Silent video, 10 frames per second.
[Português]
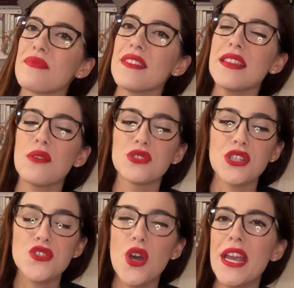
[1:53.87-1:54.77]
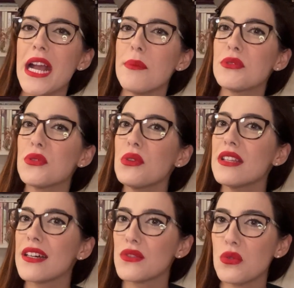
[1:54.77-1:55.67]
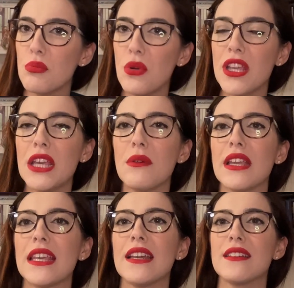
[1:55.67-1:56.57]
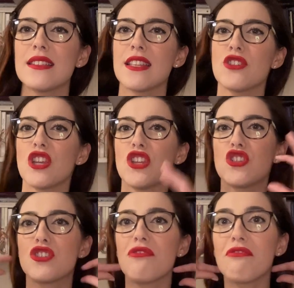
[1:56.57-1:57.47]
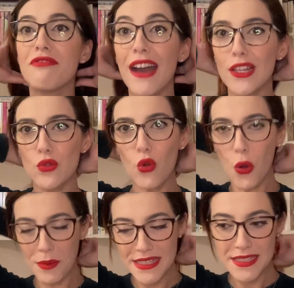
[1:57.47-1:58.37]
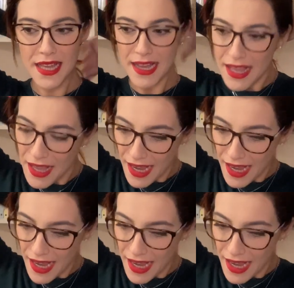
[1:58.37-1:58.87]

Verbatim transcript: Então, gente, só recapitulando um pouquinho aqui antes da gente de fato começar